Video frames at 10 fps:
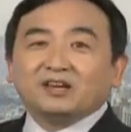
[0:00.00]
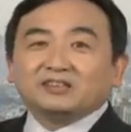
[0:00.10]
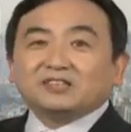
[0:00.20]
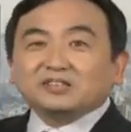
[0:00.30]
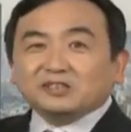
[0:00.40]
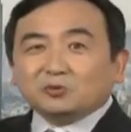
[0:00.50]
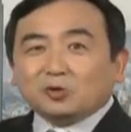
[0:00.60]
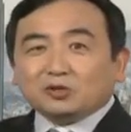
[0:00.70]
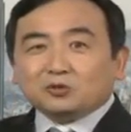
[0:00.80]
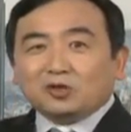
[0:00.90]
这就是
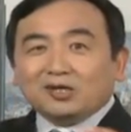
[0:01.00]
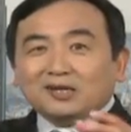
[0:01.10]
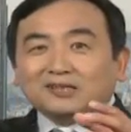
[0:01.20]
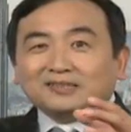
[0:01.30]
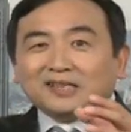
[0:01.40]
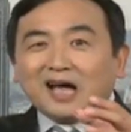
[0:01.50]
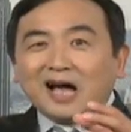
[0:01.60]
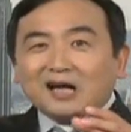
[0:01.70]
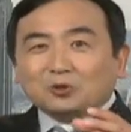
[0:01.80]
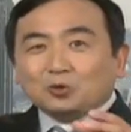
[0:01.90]
我说
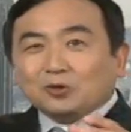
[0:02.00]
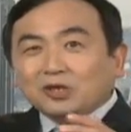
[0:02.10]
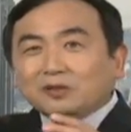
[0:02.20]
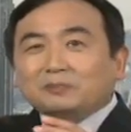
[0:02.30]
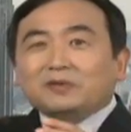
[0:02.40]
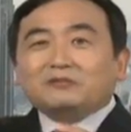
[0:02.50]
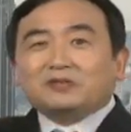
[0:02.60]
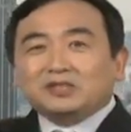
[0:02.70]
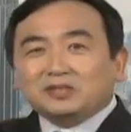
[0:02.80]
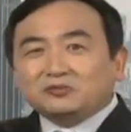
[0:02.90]
他对比
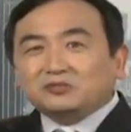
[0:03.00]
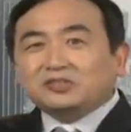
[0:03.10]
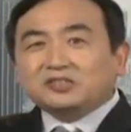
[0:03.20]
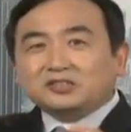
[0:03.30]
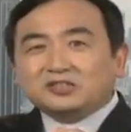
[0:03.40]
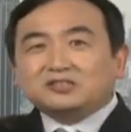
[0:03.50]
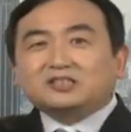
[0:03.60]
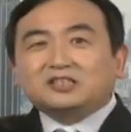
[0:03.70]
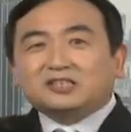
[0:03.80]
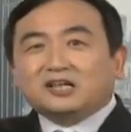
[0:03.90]
文艺复兴时
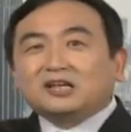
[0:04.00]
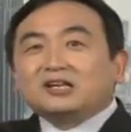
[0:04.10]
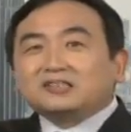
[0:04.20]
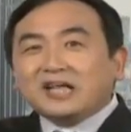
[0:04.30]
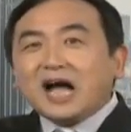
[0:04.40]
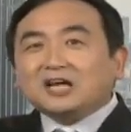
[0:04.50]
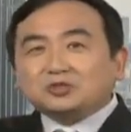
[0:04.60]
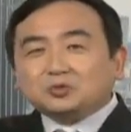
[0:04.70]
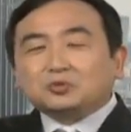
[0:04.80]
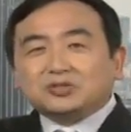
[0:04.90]
期的那
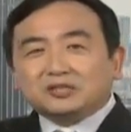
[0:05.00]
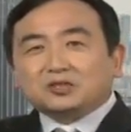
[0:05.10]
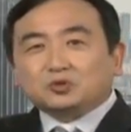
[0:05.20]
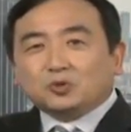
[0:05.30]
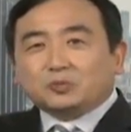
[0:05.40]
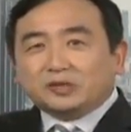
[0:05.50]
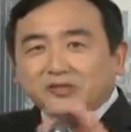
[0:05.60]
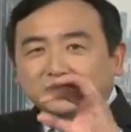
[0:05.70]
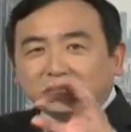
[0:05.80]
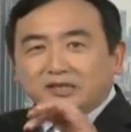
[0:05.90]
时候人的作品，
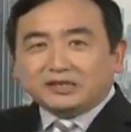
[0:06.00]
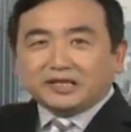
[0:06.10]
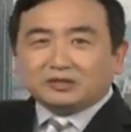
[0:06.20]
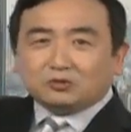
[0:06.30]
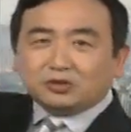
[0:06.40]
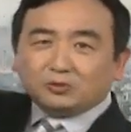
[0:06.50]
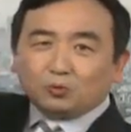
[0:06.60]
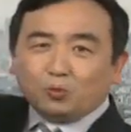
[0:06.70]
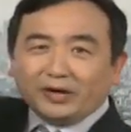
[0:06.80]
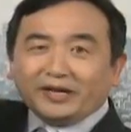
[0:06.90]
今天就是
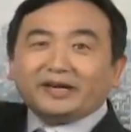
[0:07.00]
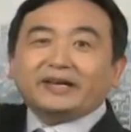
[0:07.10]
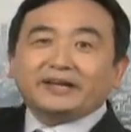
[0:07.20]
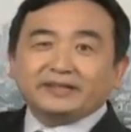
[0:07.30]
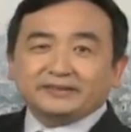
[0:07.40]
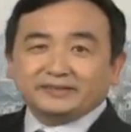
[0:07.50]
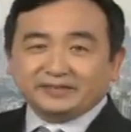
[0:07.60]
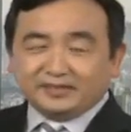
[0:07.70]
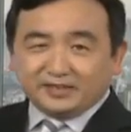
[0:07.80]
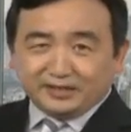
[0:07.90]
鬼，
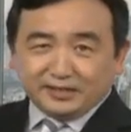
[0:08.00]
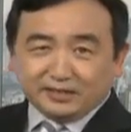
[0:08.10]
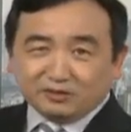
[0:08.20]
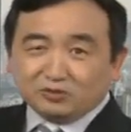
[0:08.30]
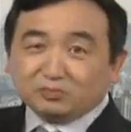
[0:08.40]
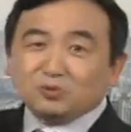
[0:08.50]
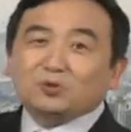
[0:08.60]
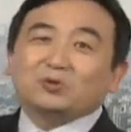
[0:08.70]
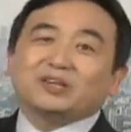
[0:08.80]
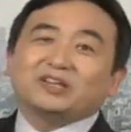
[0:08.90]
今天就是魔鬼。